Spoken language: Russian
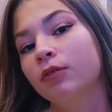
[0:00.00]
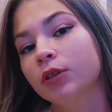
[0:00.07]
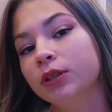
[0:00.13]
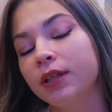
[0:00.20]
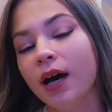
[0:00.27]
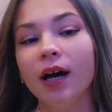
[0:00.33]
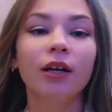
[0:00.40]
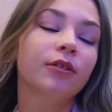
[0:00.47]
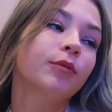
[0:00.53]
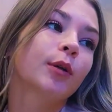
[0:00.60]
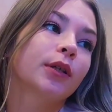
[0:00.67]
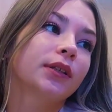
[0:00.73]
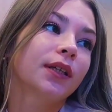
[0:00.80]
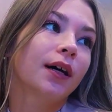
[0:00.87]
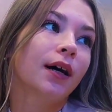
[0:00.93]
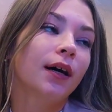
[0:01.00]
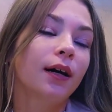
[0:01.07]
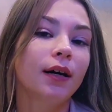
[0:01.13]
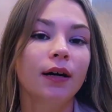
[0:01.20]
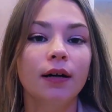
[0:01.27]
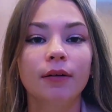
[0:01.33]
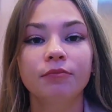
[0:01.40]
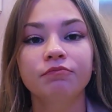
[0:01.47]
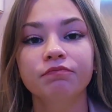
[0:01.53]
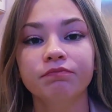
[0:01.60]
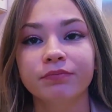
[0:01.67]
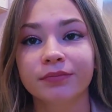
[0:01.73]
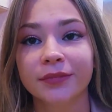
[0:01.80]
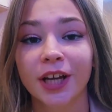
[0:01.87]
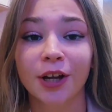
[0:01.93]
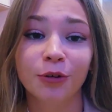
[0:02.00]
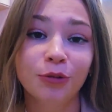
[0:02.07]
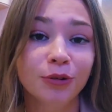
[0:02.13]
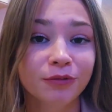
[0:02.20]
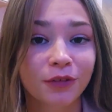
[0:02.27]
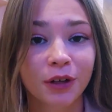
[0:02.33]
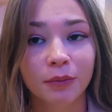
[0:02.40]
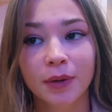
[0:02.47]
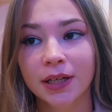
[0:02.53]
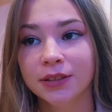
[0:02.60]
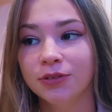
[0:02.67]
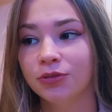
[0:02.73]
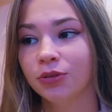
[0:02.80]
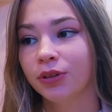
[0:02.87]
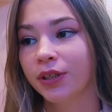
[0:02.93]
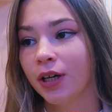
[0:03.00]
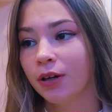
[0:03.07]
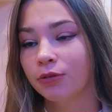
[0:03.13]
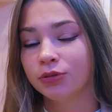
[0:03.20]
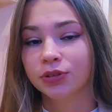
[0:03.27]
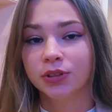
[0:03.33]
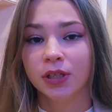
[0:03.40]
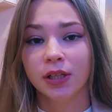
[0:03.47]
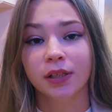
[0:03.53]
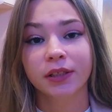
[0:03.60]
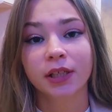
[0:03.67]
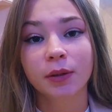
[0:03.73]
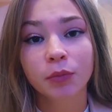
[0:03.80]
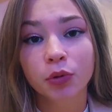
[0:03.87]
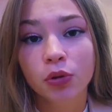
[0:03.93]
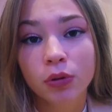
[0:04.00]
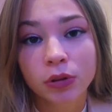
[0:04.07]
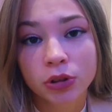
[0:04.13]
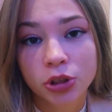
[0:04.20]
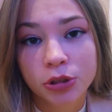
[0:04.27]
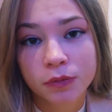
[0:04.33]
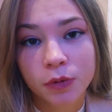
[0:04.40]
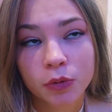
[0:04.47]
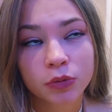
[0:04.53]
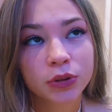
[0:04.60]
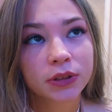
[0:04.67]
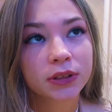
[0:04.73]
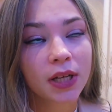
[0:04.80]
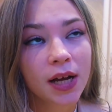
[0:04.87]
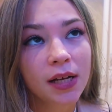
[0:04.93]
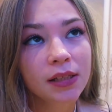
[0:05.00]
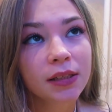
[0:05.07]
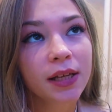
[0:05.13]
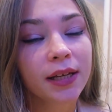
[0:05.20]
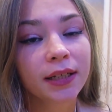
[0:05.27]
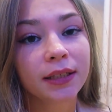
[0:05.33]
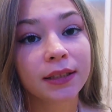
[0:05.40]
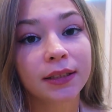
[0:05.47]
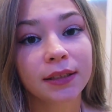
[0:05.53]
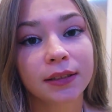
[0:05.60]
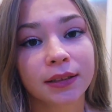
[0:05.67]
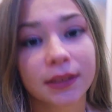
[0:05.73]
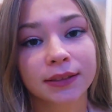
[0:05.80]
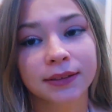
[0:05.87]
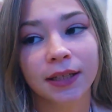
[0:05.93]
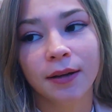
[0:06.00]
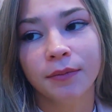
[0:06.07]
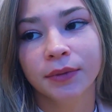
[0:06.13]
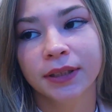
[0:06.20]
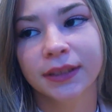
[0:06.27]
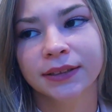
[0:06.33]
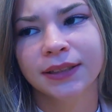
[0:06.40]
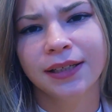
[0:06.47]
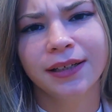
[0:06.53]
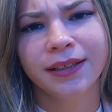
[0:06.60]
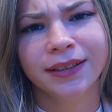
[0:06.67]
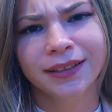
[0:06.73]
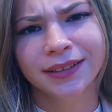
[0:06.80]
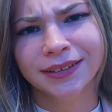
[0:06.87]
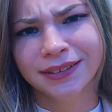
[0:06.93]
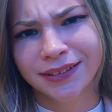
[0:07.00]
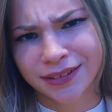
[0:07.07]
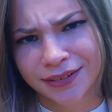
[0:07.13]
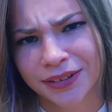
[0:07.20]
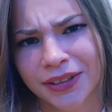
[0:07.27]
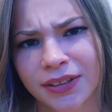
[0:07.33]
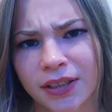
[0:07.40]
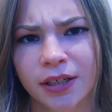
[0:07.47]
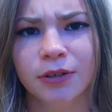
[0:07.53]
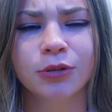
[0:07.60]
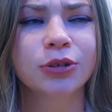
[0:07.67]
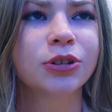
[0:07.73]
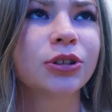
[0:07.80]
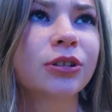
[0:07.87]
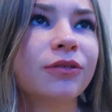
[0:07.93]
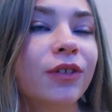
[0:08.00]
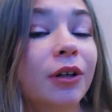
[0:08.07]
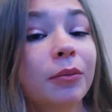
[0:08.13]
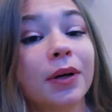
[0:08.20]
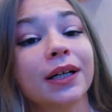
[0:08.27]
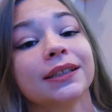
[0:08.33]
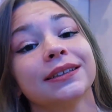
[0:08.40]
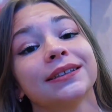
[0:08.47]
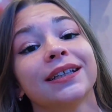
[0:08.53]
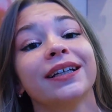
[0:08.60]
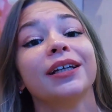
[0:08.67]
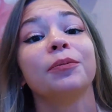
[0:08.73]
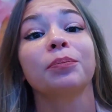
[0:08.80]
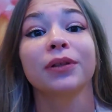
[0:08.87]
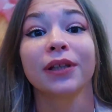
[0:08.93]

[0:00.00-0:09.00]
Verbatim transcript: Вот так вот. А, какую информацию я узнала? Я много чего узнала, и на самом-то деле есть и хорошая информация, и